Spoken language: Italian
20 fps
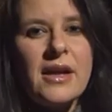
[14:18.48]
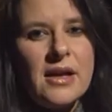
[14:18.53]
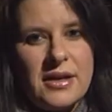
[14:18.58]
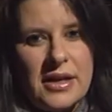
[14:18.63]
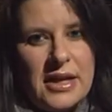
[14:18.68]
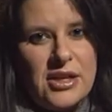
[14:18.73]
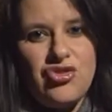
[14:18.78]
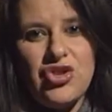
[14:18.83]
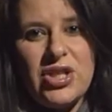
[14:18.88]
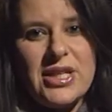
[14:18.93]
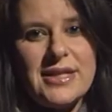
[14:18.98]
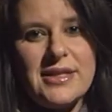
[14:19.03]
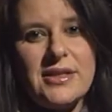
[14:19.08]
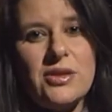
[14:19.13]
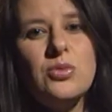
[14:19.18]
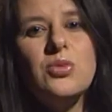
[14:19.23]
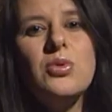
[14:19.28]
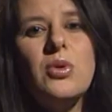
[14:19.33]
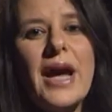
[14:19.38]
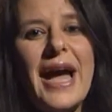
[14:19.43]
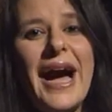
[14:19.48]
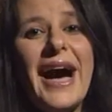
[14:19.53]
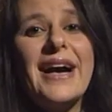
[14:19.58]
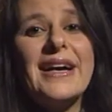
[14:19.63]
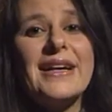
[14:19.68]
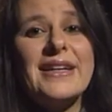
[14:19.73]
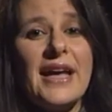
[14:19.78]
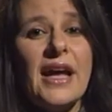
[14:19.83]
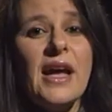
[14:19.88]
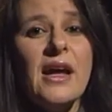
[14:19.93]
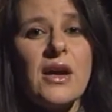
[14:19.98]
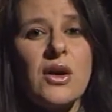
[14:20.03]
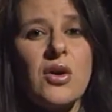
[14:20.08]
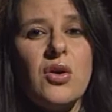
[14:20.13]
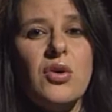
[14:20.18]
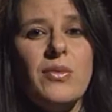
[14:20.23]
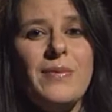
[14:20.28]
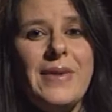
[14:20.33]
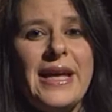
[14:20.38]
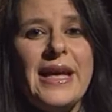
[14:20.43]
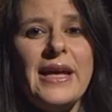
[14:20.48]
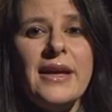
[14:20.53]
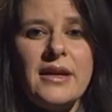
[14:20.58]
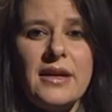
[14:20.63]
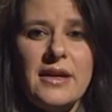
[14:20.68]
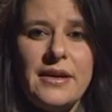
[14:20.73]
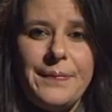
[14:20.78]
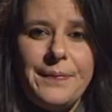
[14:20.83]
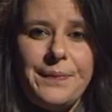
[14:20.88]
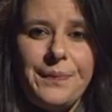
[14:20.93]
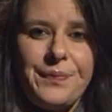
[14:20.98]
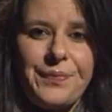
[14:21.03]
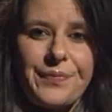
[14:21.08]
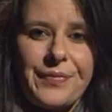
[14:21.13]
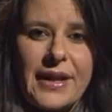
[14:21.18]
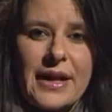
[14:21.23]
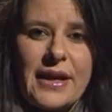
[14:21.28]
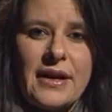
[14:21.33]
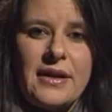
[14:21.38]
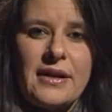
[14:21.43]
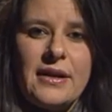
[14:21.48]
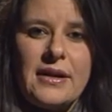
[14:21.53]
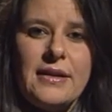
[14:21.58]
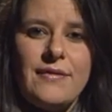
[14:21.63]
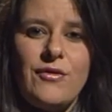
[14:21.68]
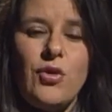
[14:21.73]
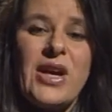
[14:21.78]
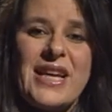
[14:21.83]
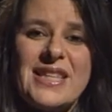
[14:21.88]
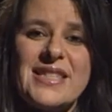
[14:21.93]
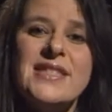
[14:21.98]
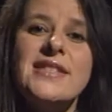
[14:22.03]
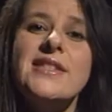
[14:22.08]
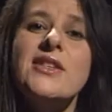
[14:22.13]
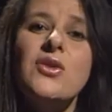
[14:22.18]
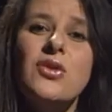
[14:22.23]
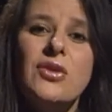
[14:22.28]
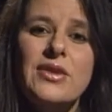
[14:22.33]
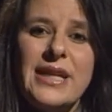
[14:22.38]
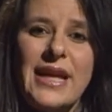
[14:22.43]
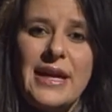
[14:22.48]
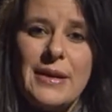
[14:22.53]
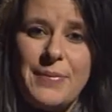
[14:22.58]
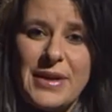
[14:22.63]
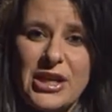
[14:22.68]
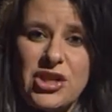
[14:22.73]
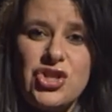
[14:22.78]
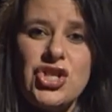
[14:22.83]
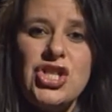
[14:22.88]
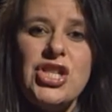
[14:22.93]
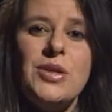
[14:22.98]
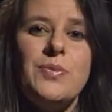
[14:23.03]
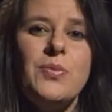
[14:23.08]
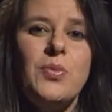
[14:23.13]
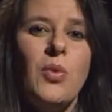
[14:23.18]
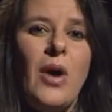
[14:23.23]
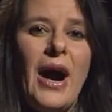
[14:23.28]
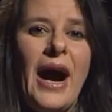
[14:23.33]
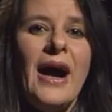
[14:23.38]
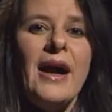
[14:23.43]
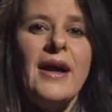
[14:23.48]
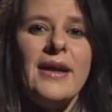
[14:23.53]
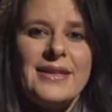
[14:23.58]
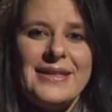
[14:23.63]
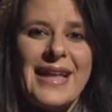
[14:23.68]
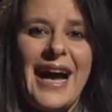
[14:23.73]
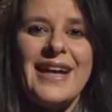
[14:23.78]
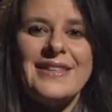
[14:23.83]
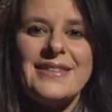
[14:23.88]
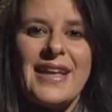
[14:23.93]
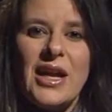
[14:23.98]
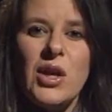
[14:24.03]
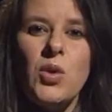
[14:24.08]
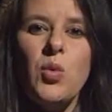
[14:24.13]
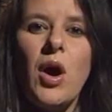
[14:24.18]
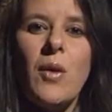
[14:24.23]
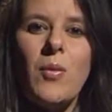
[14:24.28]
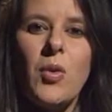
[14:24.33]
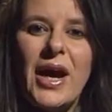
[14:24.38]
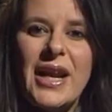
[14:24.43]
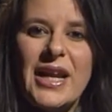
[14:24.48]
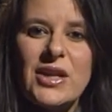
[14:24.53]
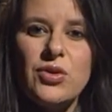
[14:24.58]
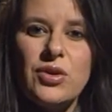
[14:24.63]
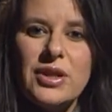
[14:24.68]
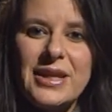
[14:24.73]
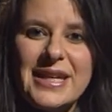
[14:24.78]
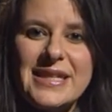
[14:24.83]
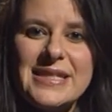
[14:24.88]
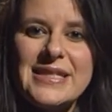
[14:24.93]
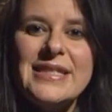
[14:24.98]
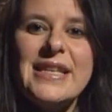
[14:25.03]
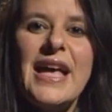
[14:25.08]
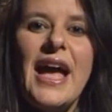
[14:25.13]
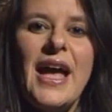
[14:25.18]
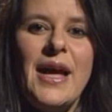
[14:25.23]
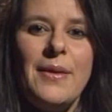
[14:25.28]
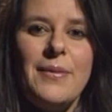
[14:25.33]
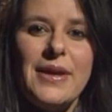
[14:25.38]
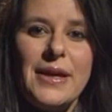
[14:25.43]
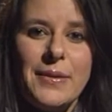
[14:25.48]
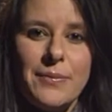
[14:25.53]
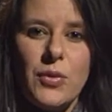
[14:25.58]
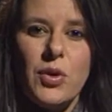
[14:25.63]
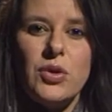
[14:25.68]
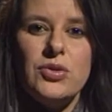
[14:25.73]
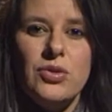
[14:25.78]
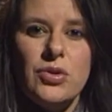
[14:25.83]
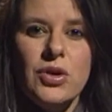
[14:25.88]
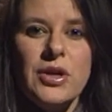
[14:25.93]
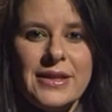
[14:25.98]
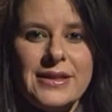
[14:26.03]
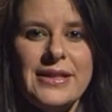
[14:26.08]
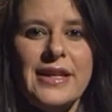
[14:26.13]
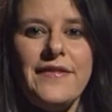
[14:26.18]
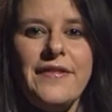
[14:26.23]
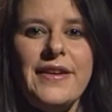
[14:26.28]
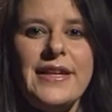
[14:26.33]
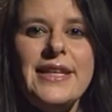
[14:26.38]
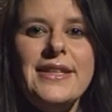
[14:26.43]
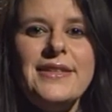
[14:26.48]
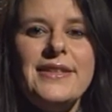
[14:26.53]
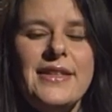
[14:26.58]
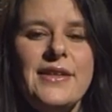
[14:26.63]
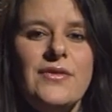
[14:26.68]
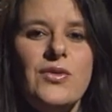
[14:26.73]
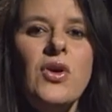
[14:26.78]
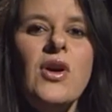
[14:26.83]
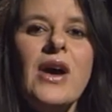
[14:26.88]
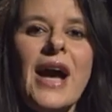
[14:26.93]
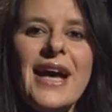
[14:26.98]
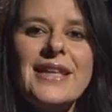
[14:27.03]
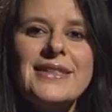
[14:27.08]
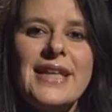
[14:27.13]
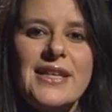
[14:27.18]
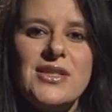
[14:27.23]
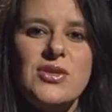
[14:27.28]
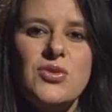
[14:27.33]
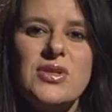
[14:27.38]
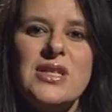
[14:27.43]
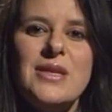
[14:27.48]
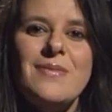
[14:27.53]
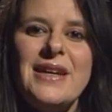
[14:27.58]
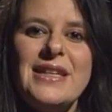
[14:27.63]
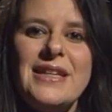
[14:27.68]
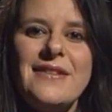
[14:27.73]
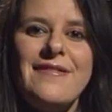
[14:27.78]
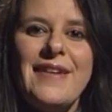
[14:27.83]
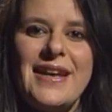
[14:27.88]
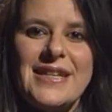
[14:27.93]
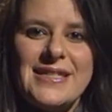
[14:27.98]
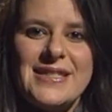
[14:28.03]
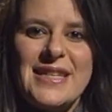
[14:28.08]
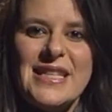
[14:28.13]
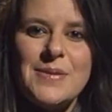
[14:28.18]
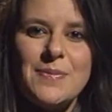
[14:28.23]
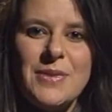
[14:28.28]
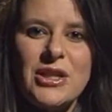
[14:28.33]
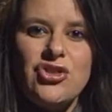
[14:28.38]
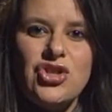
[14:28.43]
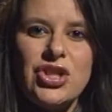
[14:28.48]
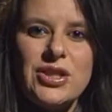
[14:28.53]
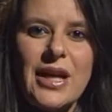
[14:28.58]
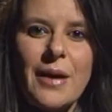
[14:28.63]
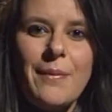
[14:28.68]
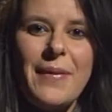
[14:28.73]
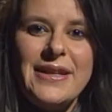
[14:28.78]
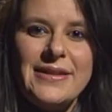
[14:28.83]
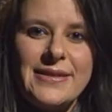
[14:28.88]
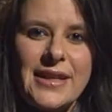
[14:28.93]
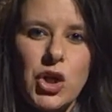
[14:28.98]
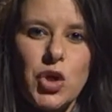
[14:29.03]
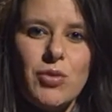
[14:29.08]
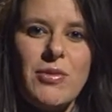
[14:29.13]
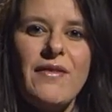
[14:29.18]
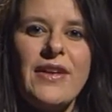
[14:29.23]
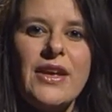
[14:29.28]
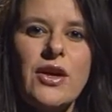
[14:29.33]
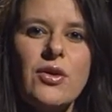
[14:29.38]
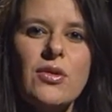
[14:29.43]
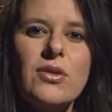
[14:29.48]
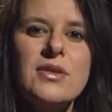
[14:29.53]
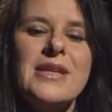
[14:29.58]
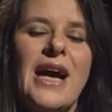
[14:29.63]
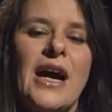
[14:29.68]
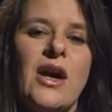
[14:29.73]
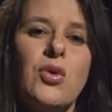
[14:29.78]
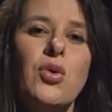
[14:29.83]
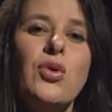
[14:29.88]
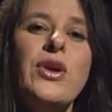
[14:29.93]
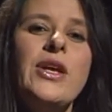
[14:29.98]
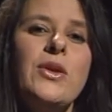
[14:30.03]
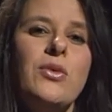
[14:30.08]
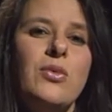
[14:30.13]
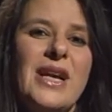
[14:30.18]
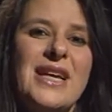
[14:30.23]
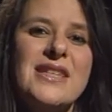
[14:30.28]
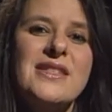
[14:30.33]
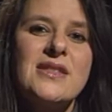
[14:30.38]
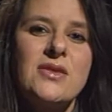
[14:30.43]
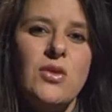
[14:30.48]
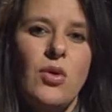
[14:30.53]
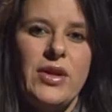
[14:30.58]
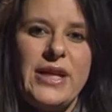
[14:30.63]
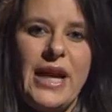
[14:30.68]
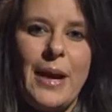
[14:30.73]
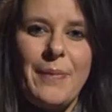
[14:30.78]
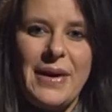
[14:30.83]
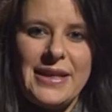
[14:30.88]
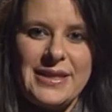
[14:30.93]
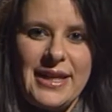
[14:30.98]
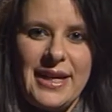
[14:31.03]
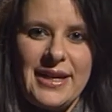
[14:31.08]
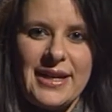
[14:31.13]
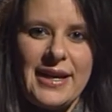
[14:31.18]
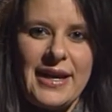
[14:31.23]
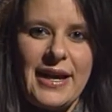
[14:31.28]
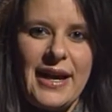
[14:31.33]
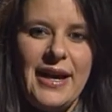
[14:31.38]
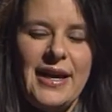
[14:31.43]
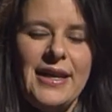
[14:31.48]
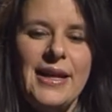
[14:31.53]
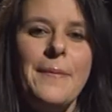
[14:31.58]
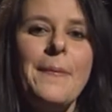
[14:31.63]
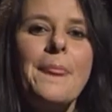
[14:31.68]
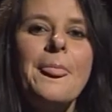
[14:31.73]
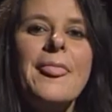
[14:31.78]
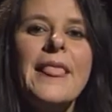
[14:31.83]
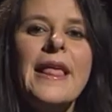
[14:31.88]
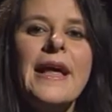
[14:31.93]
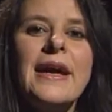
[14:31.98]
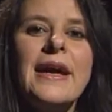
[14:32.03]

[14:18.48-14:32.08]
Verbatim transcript: e Genesi 2 anche, come ehm, vocazione precipua data all'uomo e alla donna insieme in modo definitivo, adesso si manifesta esplicitamente come vincolo sacro in una storia patriarcale